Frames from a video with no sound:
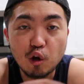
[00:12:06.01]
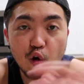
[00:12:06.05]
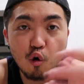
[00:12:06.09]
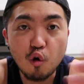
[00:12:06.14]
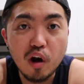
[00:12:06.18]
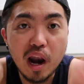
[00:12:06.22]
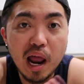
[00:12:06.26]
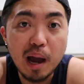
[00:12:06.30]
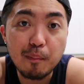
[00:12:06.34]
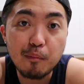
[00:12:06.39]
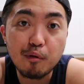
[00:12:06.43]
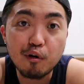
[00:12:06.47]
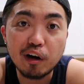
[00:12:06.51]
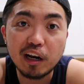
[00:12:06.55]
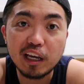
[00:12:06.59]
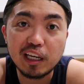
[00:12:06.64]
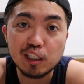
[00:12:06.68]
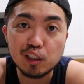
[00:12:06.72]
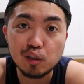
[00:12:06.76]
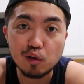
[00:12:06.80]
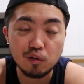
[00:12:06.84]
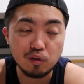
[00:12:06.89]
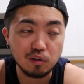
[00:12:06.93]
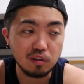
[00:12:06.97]

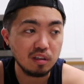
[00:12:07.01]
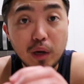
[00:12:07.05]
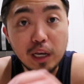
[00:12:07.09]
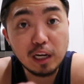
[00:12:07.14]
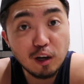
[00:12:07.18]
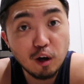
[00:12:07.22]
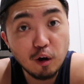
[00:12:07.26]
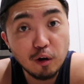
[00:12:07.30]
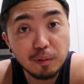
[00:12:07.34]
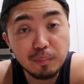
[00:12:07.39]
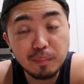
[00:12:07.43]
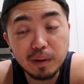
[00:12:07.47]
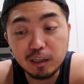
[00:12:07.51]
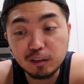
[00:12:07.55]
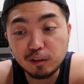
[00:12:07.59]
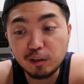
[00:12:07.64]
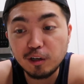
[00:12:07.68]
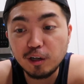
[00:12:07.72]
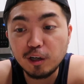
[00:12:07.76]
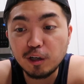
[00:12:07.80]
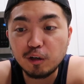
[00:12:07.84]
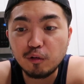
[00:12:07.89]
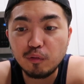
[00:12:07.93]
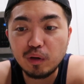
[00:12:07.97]
collaboration. Well, going back to your